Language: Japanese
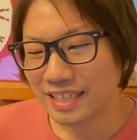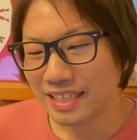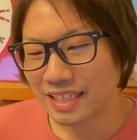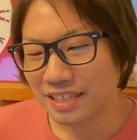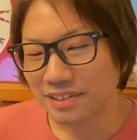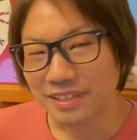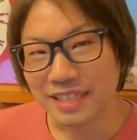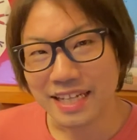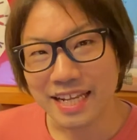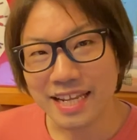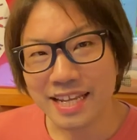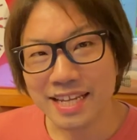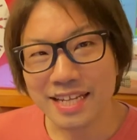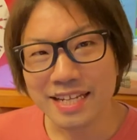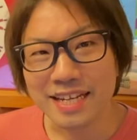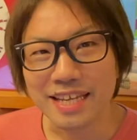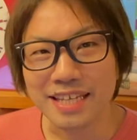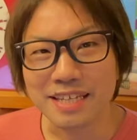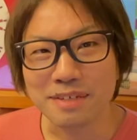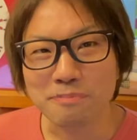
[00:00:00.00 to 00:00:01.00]
これ、
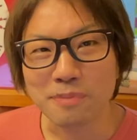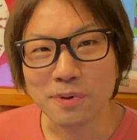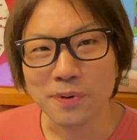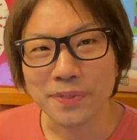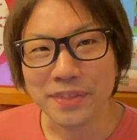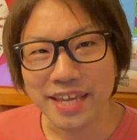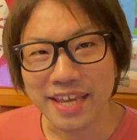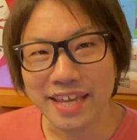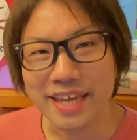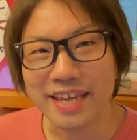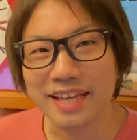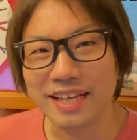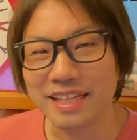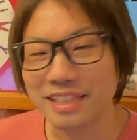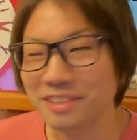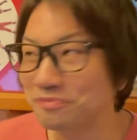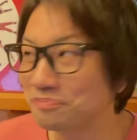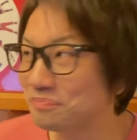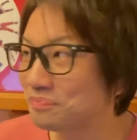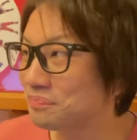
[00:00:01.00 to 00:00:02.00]
レイレイも
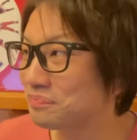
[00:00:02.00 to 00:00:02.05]
ね、